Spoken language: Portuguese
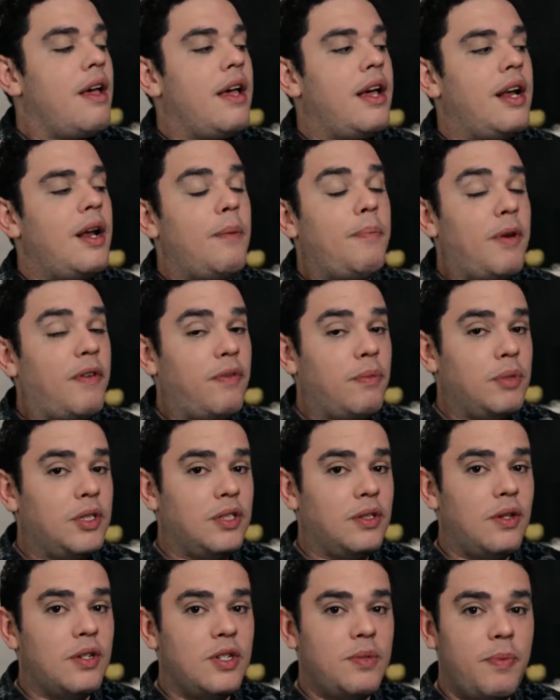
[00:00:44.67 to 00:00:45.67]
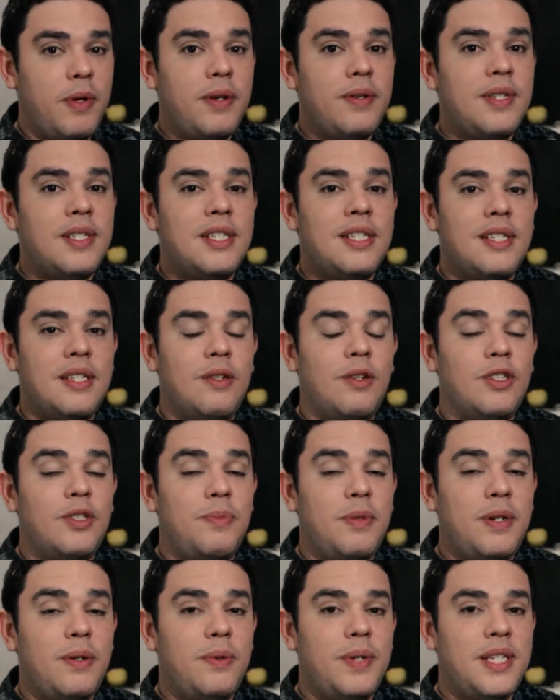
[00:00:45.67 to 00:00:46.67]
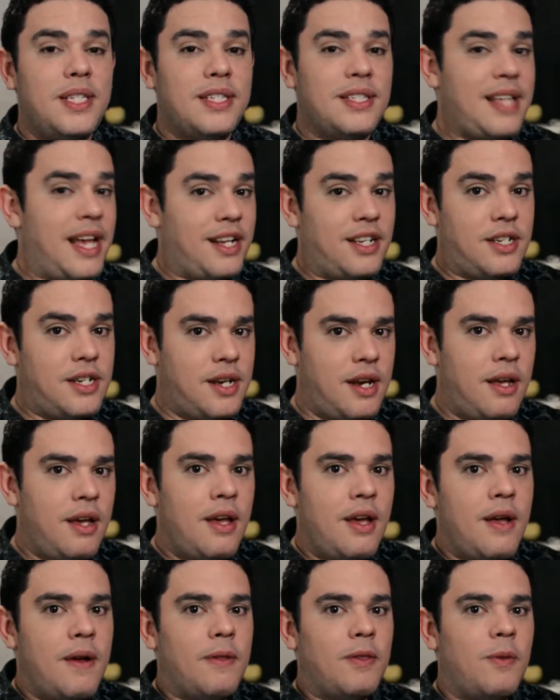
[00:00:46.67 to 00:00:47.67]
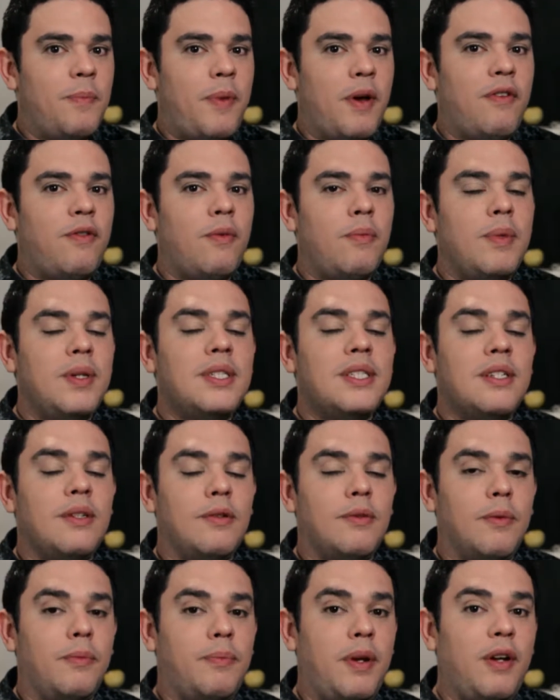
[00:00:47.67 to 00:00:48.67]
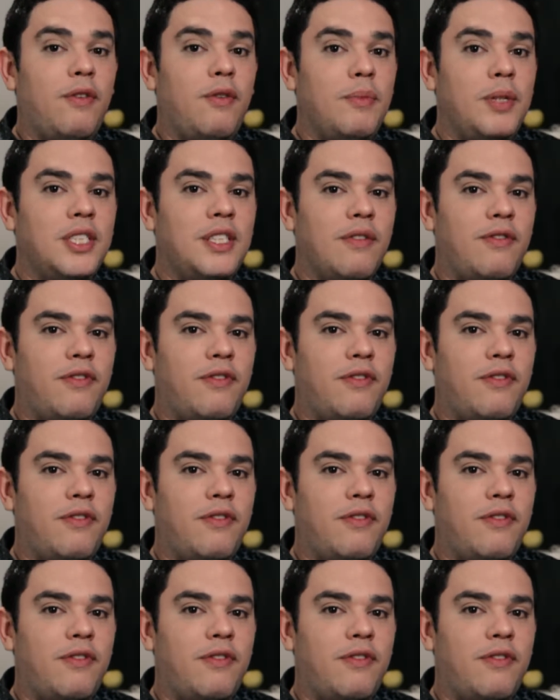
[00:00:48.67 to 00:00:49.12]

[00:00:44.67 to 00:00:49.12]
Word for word: Ele é um perfume de 2000, 2007 do, do perfumista